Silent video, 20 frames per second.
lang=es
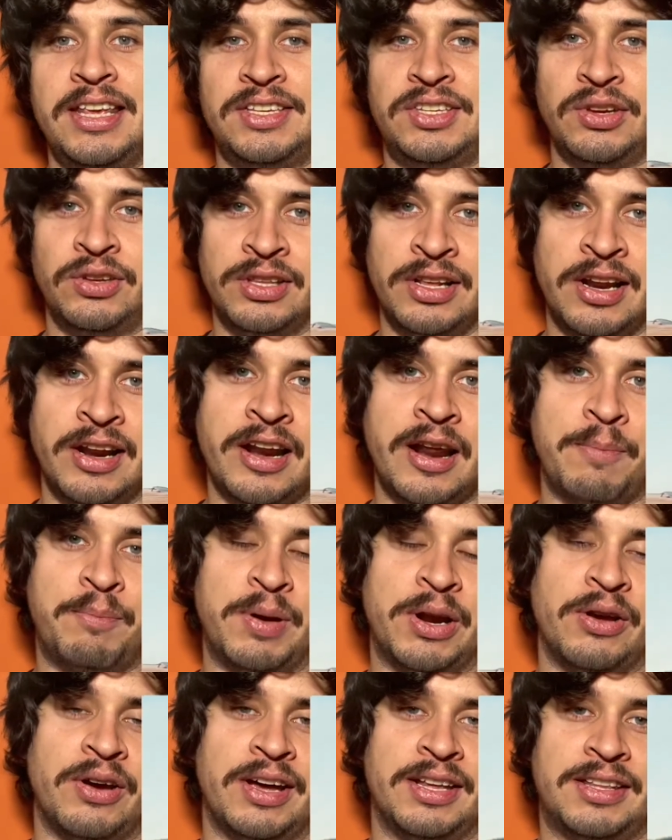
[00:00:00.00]
adición del
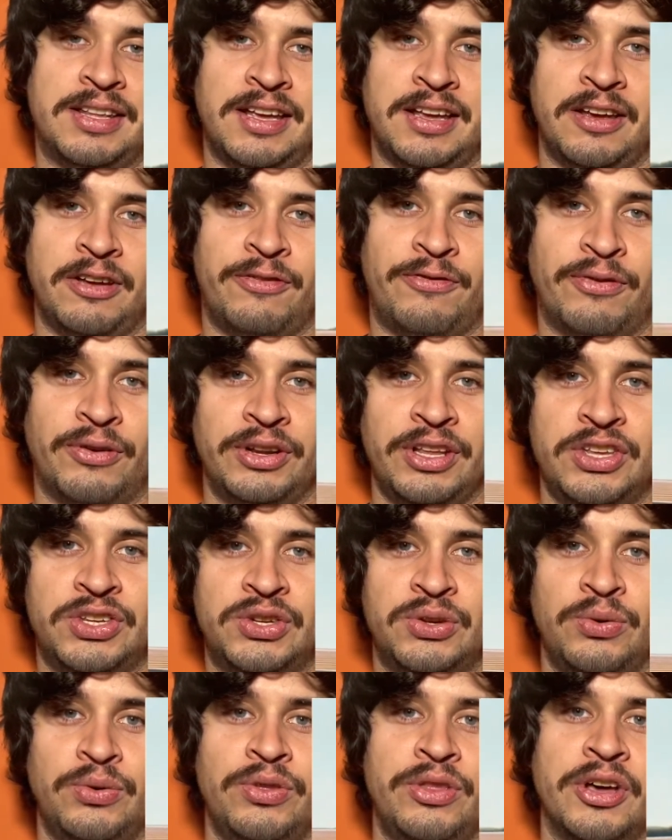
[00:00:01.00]
rapero a este
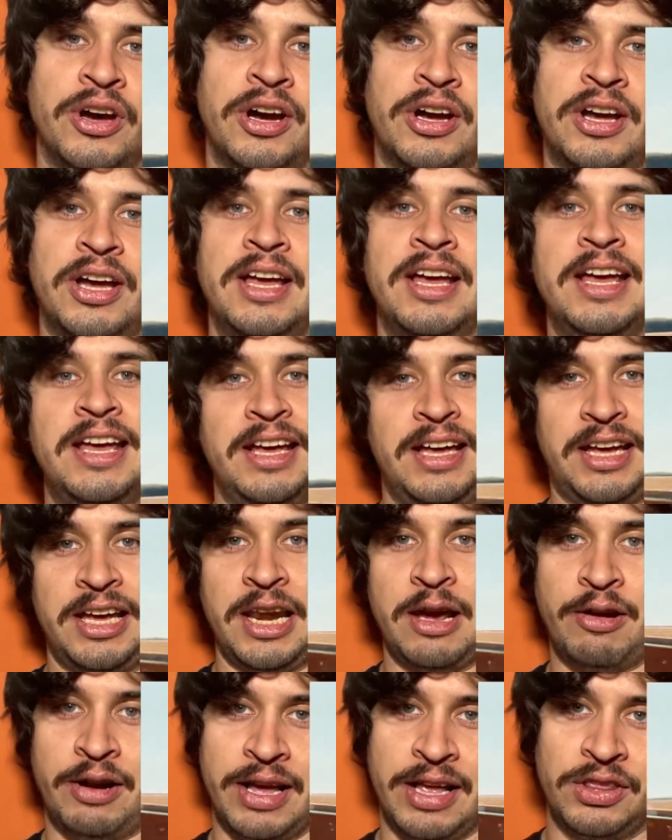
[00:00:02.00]
42 Duck,
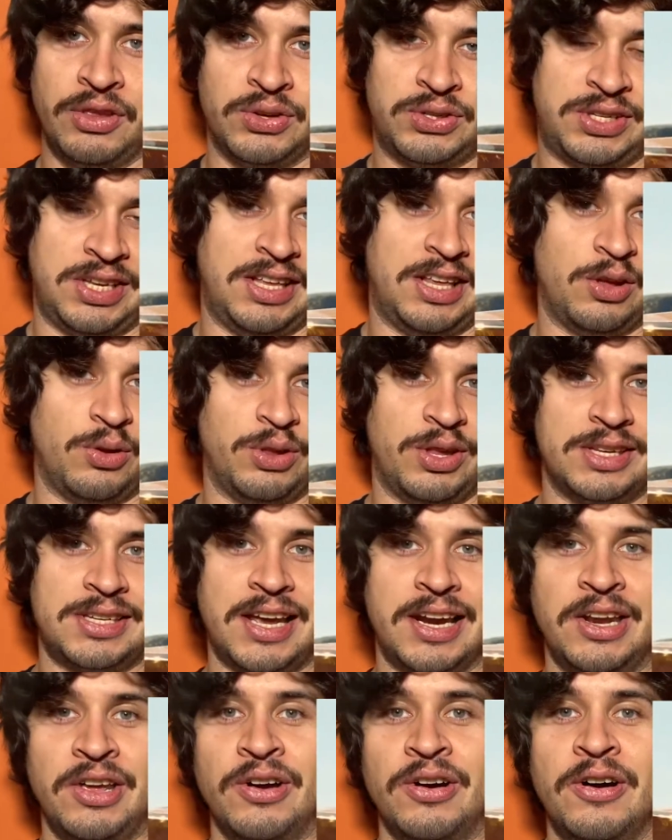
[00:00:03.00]
que la verdad no sé de dónde
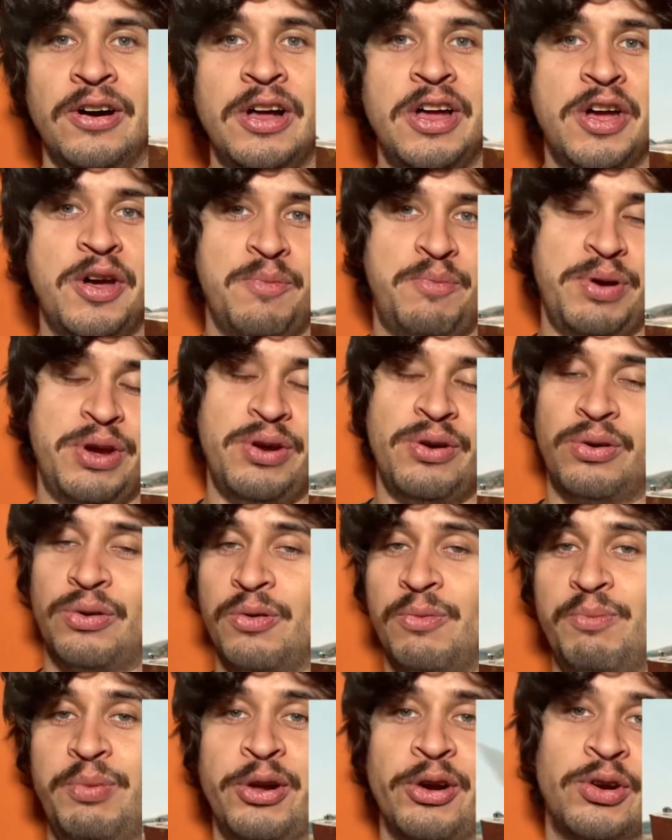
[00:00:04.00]
salió, pero
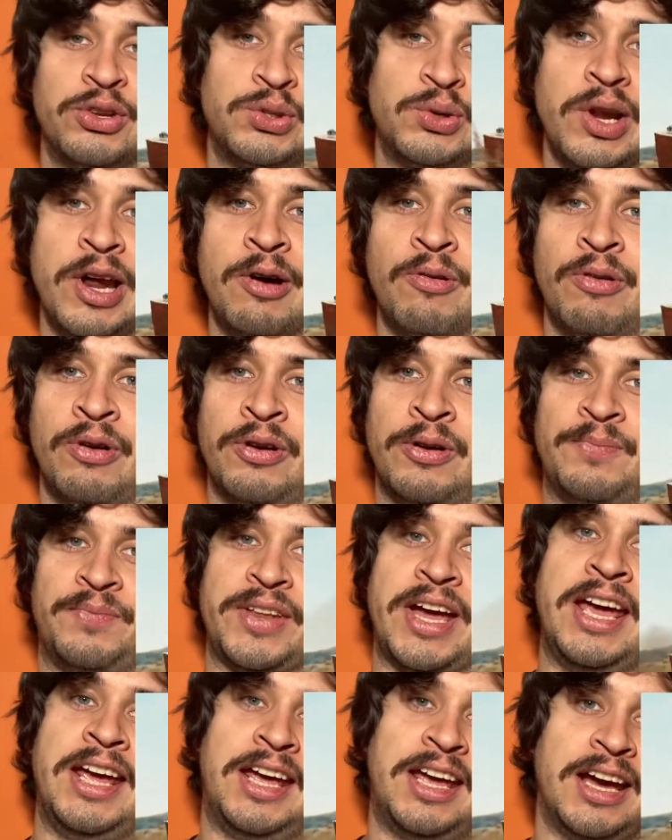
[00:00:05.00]
cumplió con su laburo.
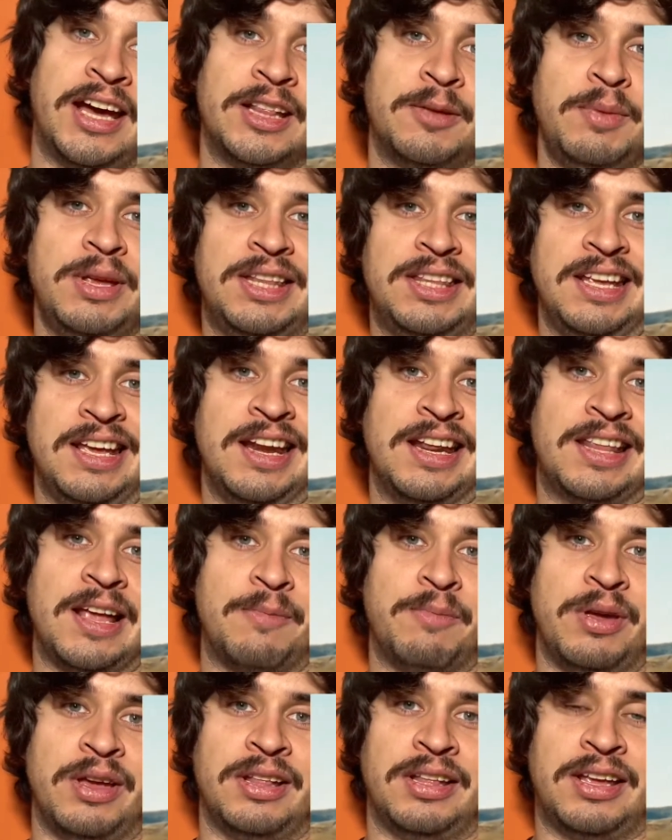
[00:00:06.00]
Hay que admitir
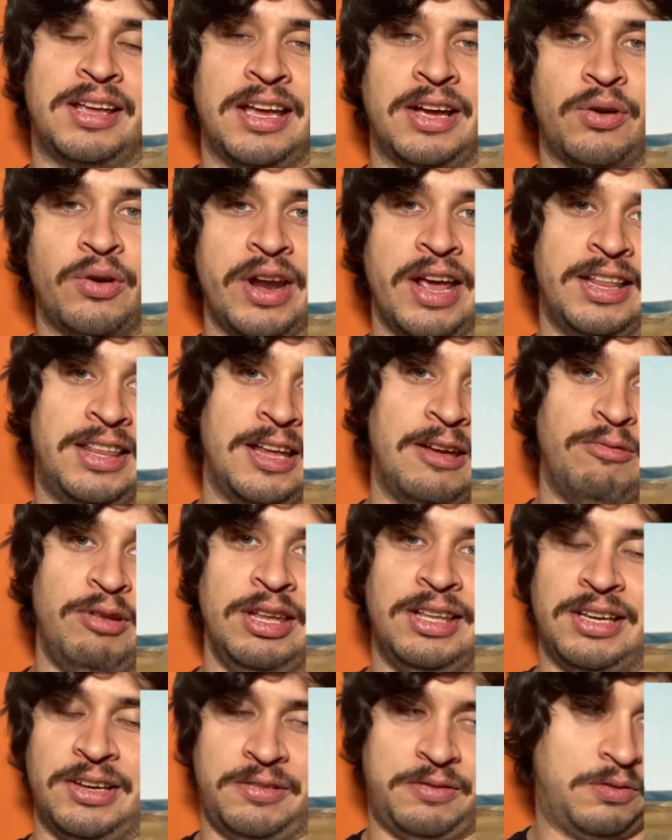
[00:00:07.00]
también que con este
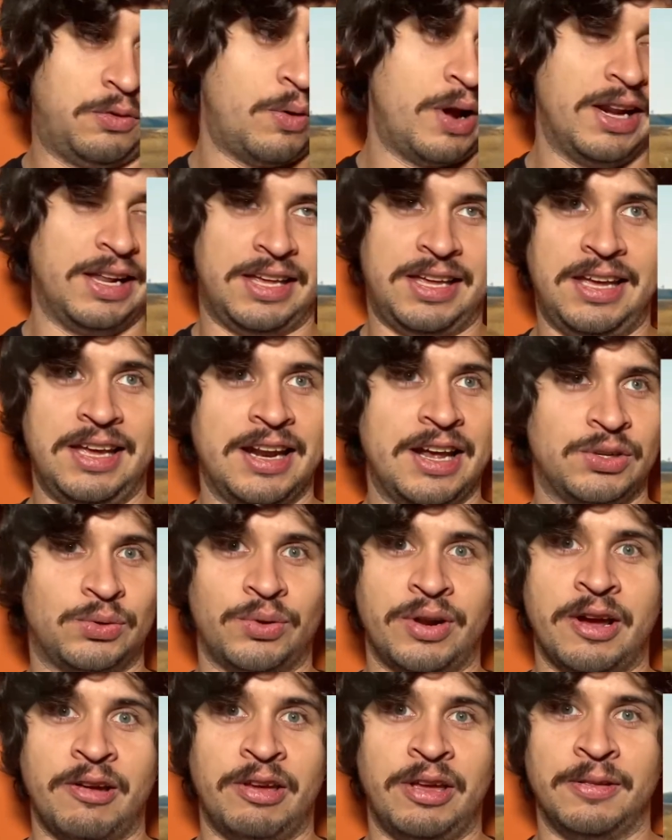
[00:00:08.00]
beat cualquiera
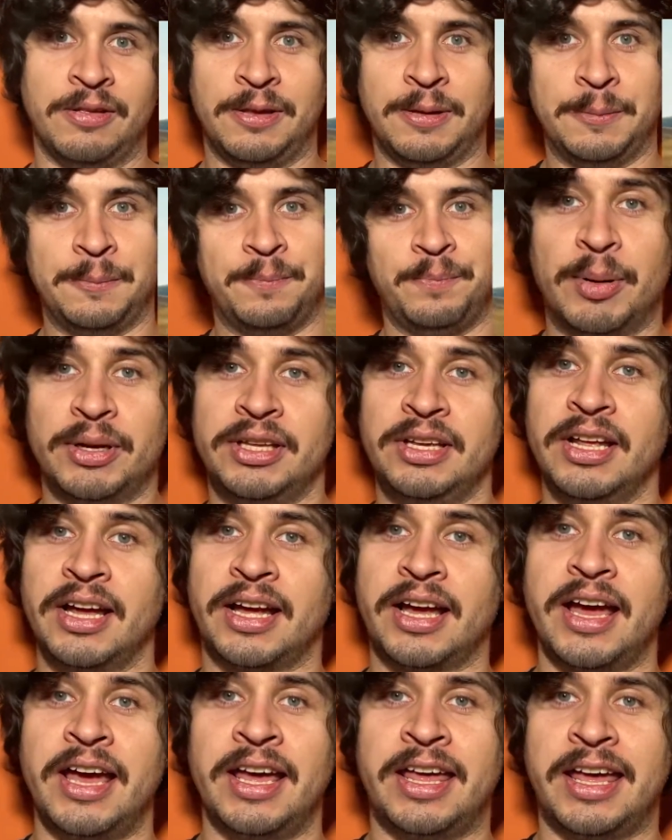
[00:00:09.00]
suena bien. A partir de
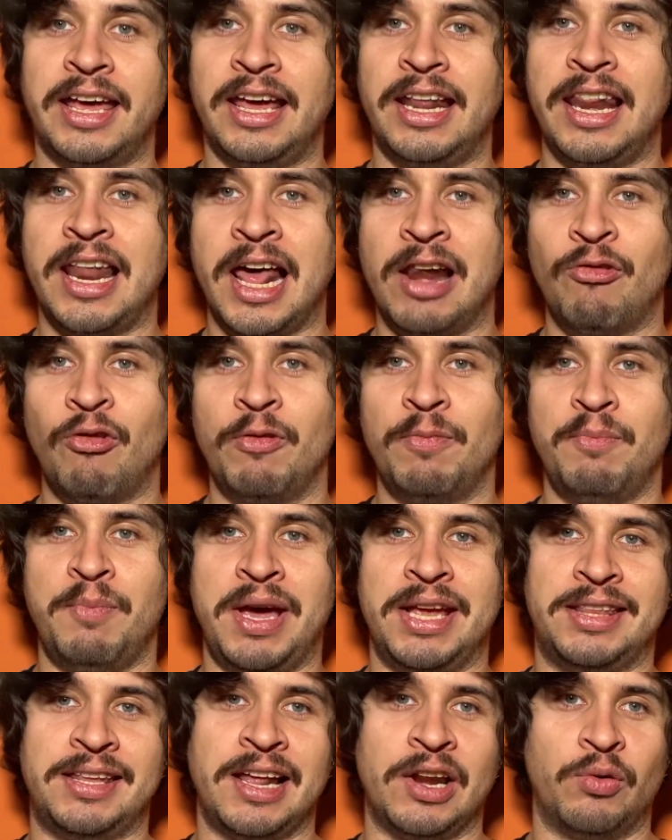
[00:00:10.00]
acá es que el álbum
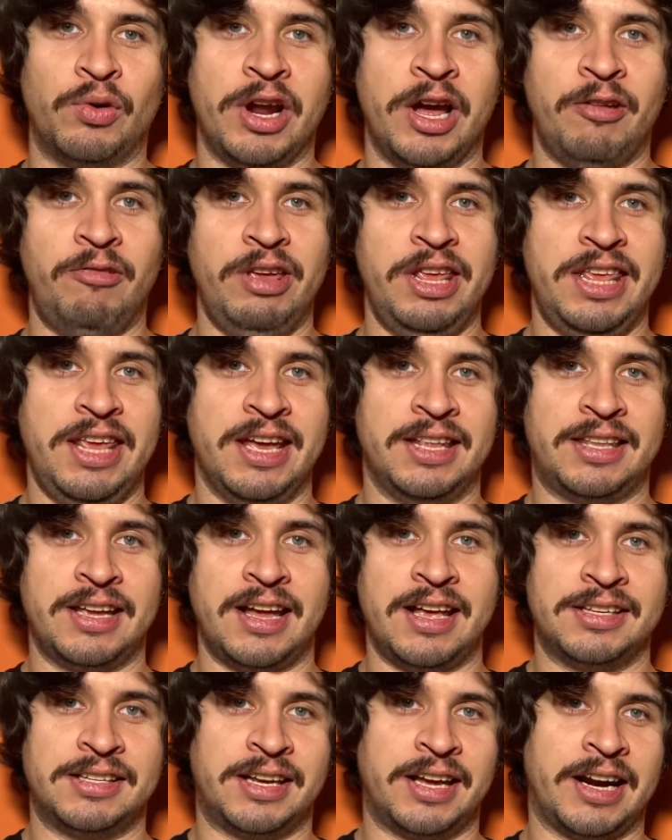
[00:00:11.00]
mete algunas
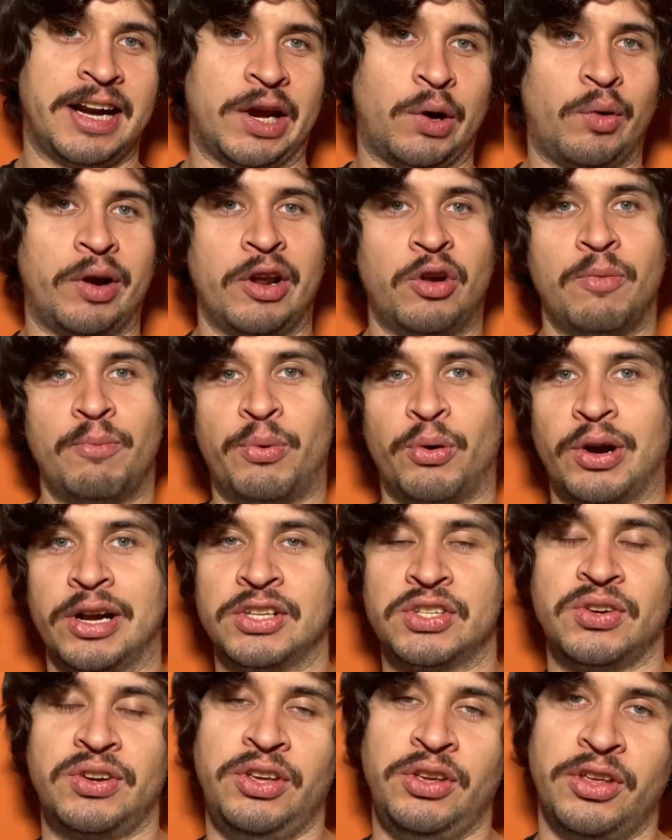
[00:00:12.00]
viñetas que recuerdan un poco
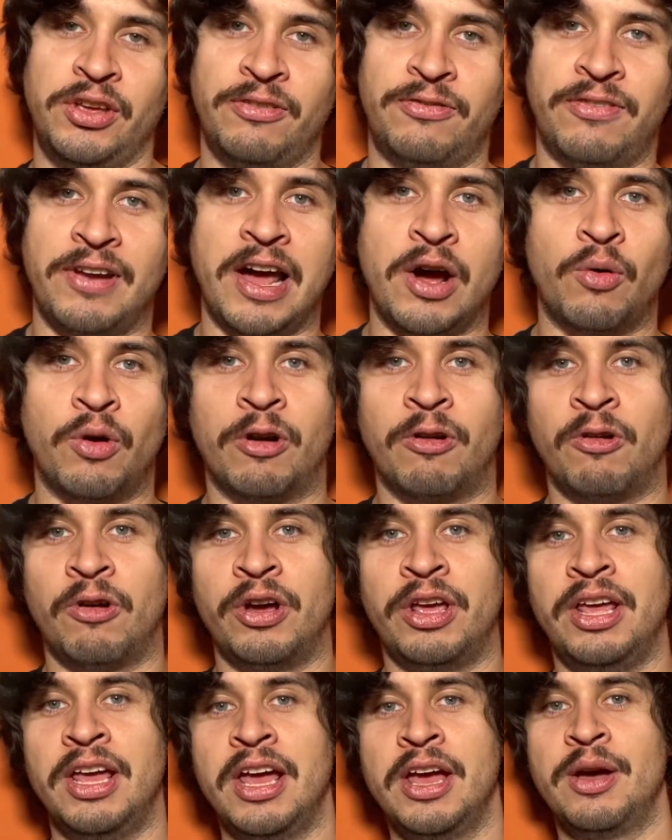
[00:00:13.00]
al sonido de Flower
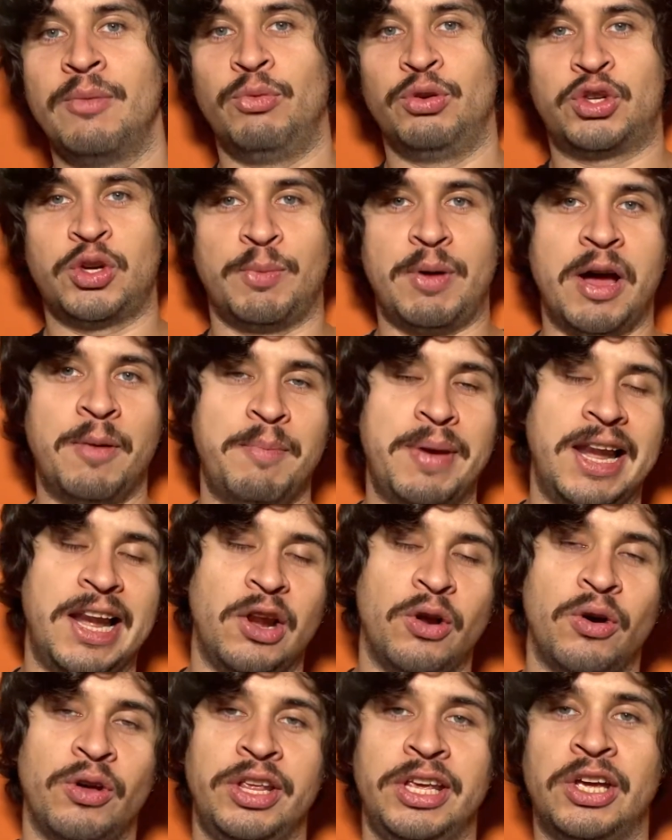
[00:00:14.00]
Boy, mucho más
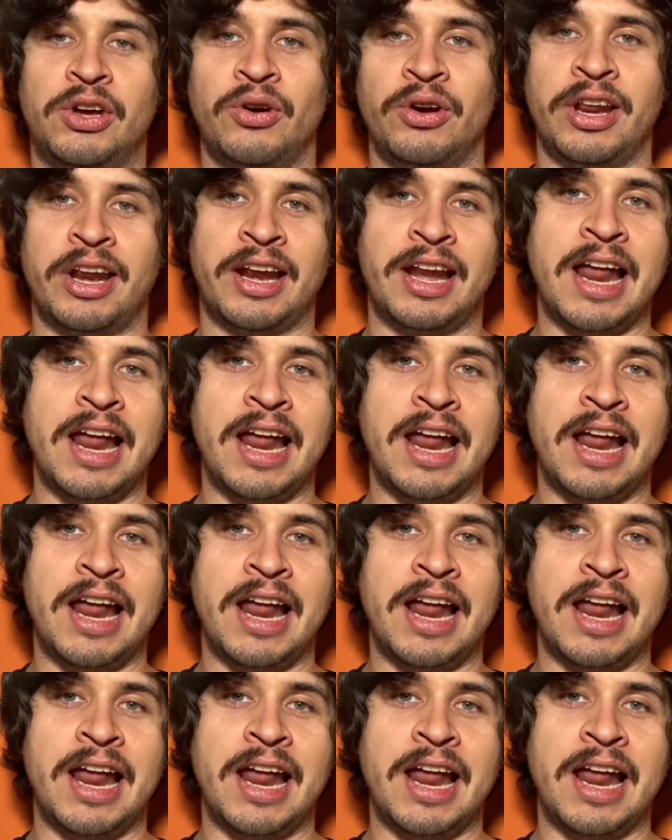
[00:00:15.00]
melódico y